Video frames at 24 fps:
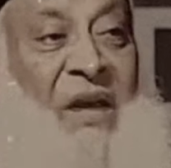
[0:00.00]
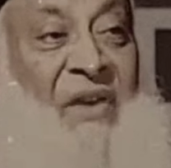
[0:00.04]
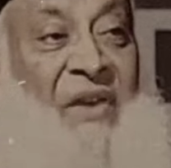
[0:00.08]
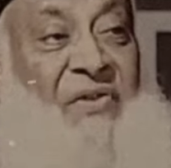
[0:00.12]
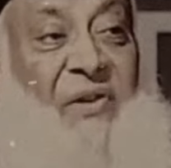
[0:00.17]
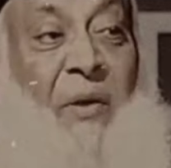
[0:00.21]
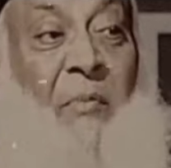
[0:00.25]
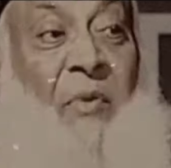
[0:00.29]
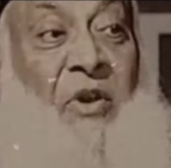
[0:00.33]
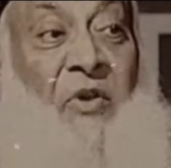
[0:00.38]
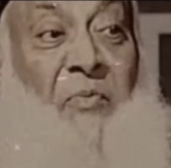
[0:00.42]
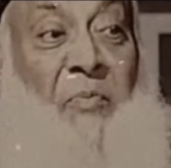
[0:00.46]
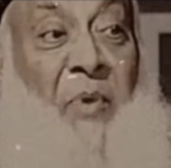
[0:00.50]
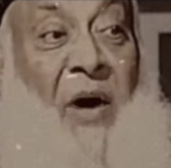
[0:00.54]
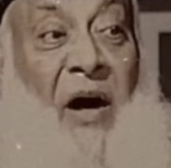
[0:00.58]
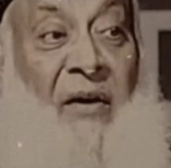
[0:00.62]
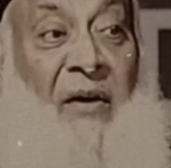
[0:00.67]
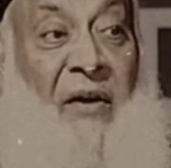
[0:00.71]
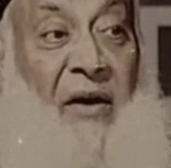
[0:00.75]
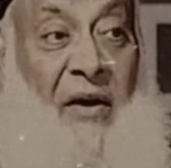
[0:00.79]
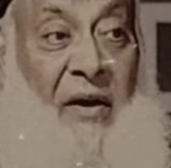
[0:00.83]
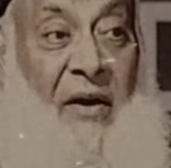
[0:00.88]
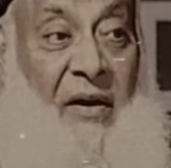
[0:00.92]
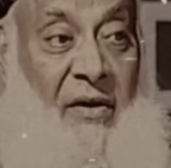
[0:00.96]
को नहीं समझ
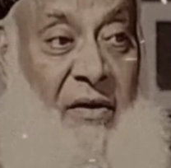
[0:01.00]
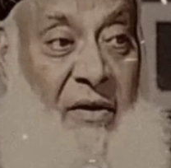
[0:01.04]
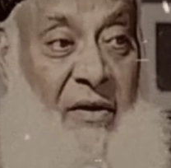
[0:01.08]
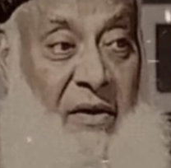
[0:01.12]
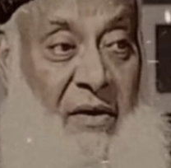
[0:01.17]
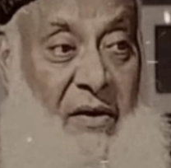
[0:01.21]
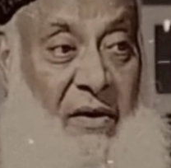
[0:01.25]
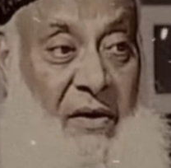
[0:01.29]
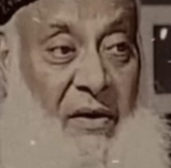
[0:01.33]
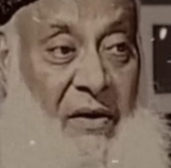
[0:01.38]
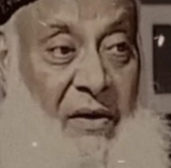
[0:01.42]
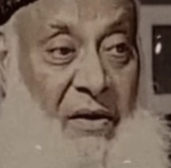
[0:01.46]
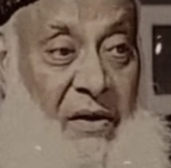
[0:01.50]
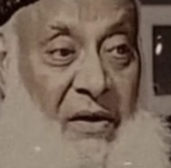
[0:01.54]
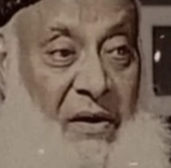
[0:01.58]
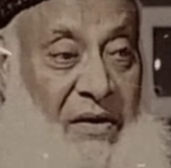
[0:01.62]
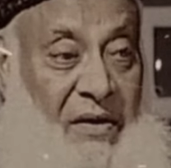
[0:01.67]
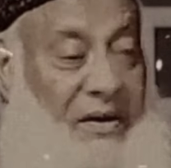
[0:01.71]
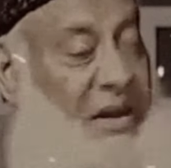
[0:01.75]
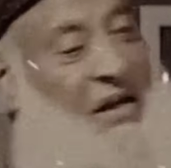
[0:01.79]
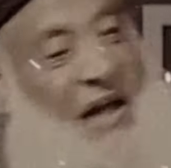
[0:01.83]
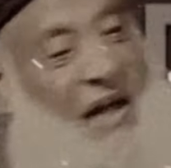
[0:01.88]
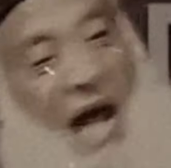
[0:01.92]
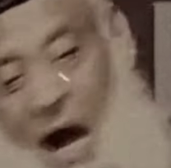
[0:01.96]
पा रहे
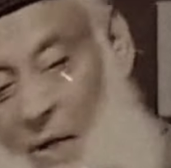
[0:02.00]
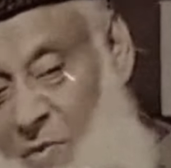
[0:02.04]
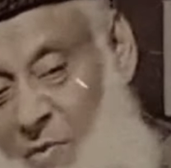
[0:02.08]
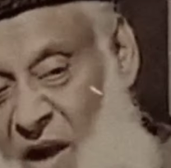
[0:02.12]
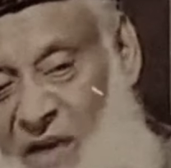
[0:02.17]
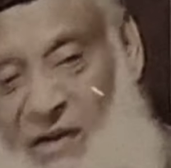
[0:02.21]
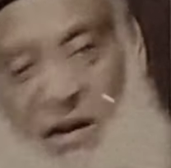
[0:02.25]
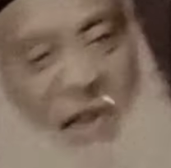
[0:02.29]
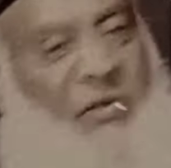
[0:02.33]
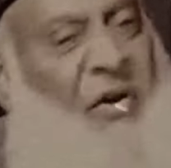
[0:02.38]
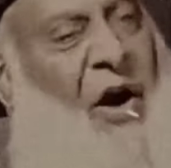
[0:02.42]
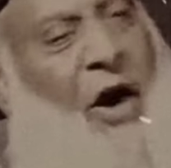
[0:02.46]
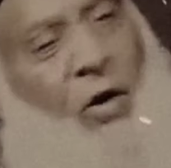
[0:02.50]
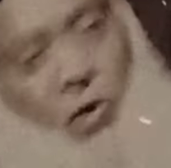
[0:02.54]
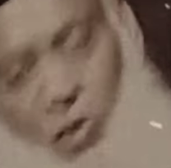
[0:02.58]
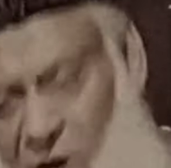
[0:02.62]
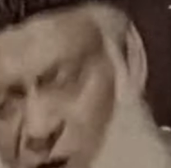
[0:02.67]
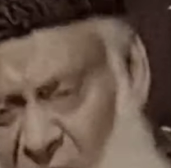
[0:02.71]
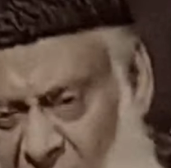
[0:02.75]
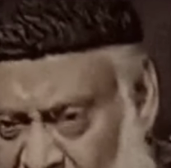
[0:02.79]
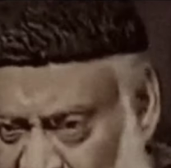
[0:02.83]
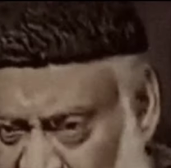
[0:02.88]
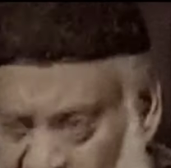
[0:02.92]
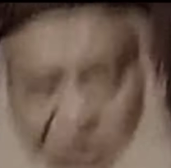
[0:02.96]
ये काम एक दफा
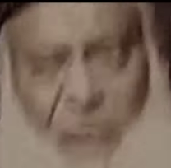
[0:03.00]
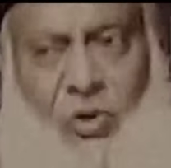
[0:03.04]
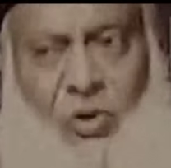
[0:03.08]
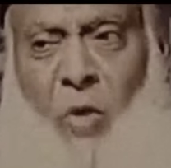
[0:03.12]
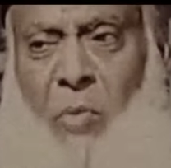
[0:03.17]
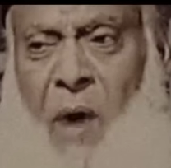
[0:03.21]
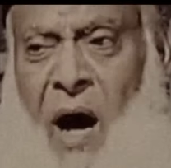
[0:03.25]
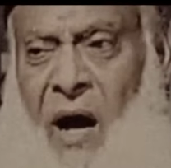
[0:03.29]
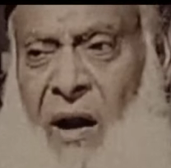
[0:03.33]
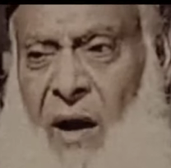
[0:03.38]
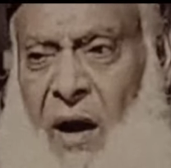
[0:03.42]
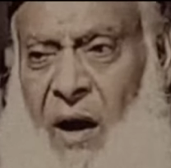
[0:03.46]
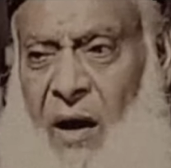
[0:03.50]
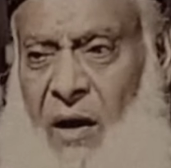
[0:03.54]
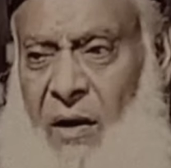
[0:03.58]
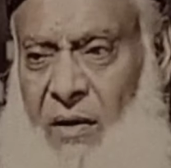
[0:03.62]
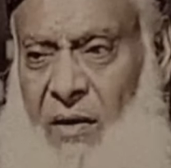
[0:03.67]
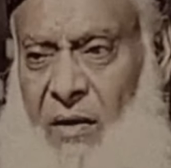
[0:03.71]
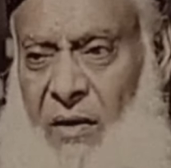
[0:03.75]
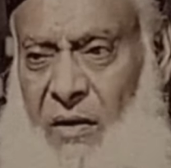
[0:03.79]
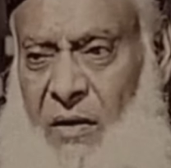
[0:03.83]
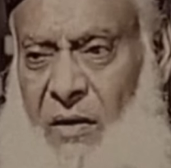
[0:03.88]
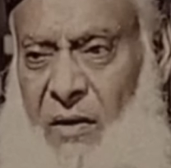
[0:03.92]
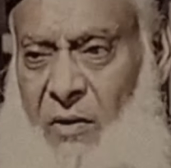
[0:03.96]
होना है दोबारा
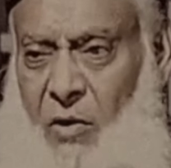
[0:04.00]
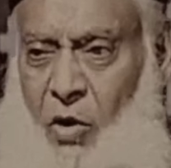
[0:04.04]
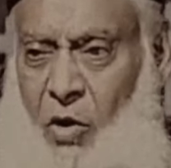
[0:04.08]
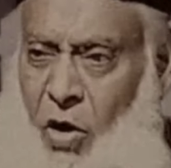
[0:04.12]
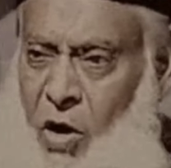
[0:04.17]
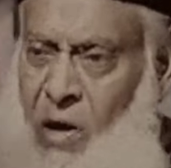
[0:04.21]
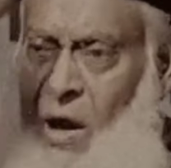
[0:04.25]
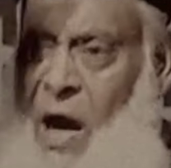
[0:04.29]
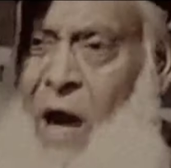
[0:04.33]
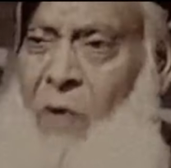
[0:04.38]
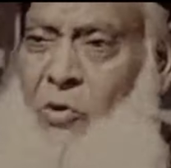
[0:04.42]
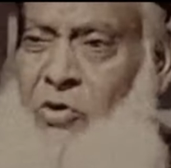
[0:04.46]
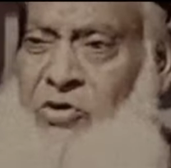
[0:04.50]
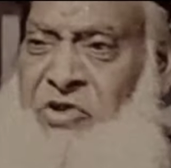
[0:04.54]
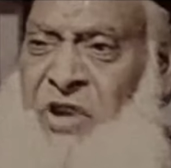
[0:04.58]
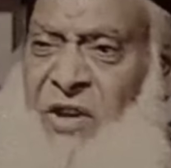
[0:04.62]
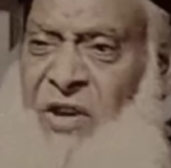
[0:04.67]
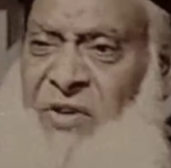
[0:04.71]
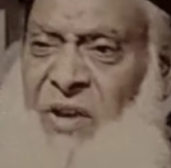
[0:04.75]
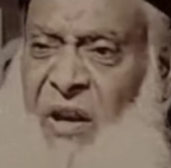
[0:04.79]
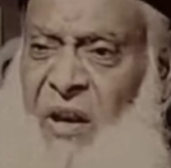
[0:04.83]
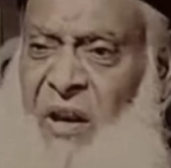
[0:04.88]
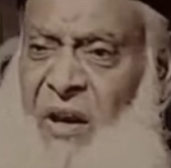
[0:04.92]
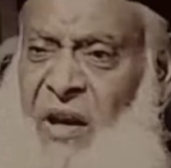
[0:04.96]
होगा
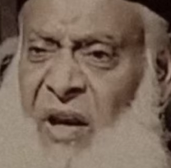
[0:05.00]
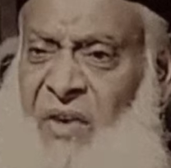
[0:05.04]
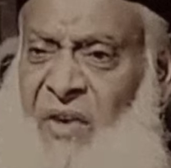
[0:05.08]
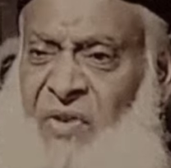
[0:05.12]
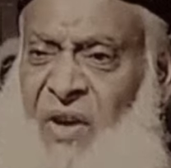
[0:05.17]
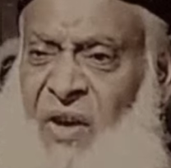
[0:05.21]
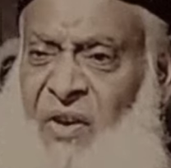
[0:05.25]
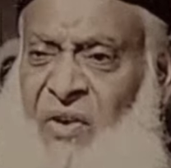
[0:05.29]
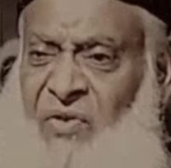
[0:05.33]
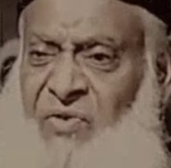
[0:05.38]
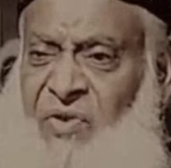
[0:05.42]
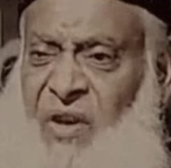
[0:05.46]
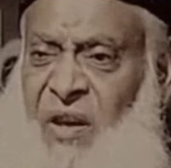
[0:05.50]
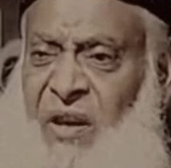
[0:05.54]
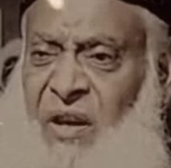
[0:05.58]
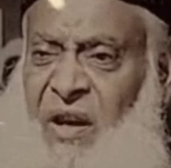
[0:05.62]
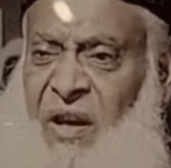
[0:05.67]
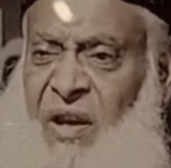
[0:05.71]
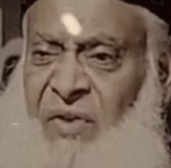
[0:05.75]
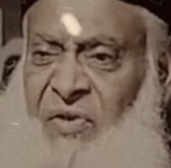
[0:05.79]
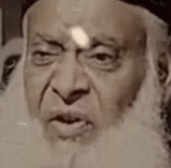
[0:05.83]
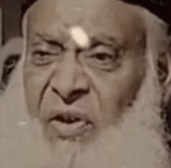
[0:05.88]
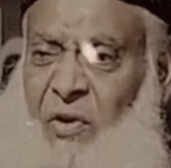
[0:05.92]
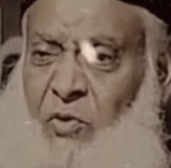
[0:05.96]
उसी तरीके से जिस
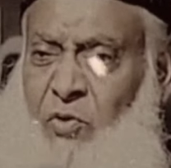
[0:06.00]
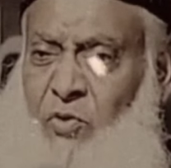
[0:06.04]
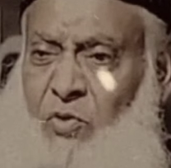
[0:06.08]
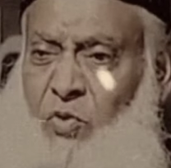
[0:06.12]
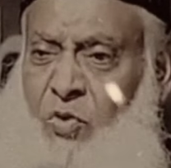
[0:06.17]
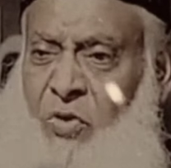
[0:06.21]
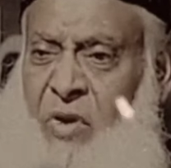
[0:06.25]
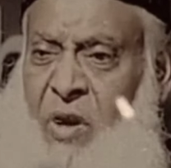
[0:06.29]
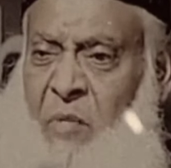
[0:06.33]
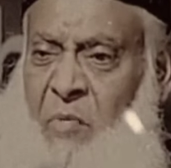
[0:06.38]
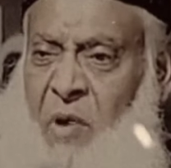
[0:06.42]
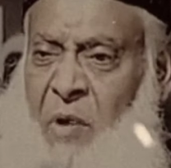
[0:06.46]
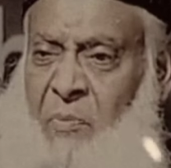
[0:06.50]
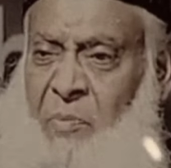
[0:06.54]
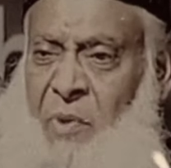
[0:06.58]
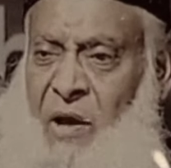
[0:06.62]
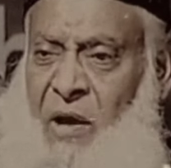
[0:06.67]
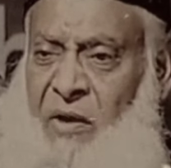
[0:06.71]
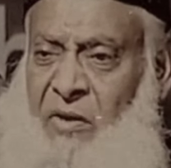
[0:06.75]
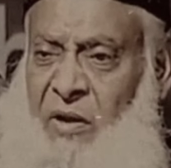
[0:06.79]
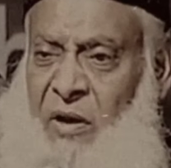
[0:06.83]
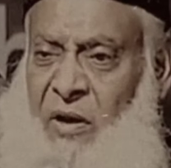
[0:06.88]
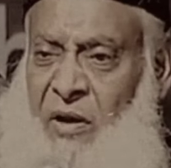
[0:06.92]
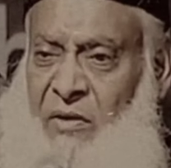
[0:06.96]
तरीके से हुजूर ने
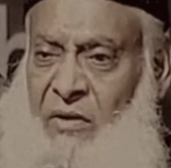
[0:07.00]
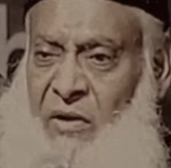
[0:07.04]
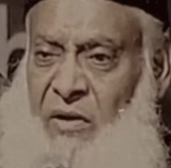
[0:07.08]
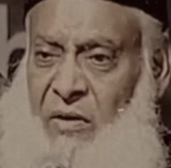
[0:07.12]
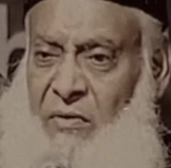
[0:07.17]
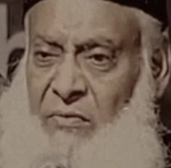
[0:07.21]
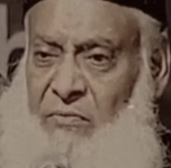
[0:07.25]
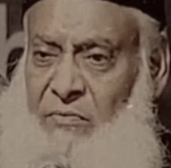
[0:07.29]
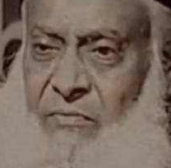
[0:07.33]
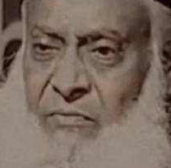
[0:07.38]
बर्पा किया